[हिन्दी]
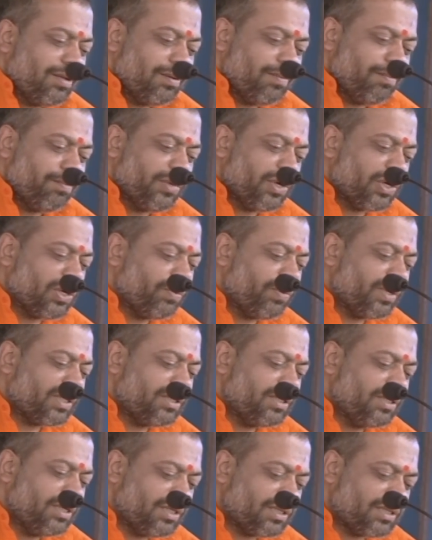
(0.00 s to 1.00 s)
भगवत
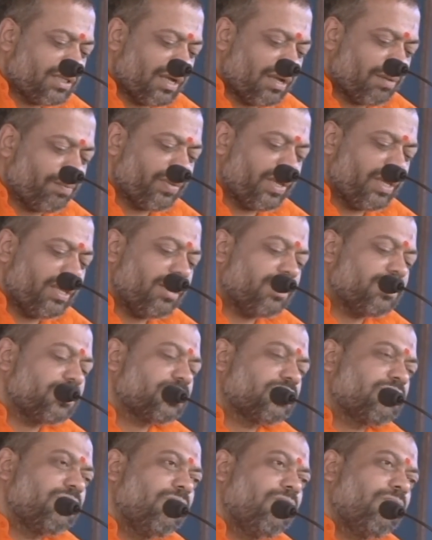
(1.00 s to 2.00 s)
गीता में एक
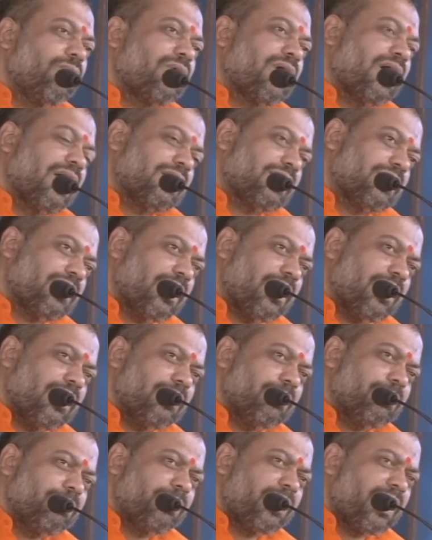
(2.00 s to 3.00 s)
श्लोक आता
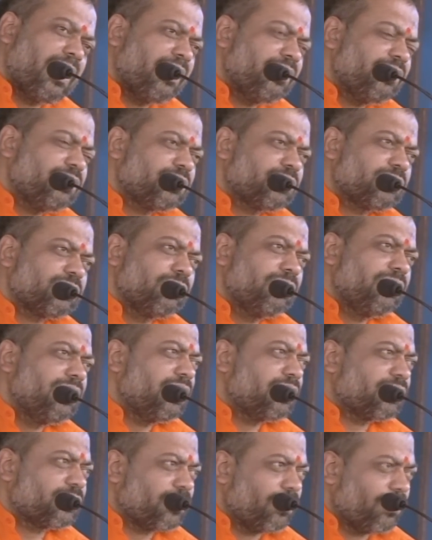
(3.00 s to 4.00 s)
है बड़ा ही
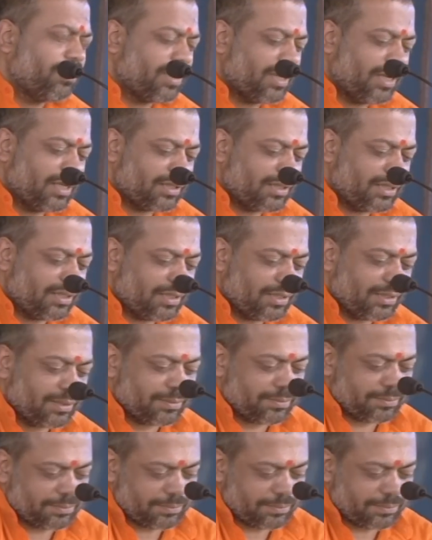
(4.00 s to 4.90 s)
सुंदर श्लोक आता है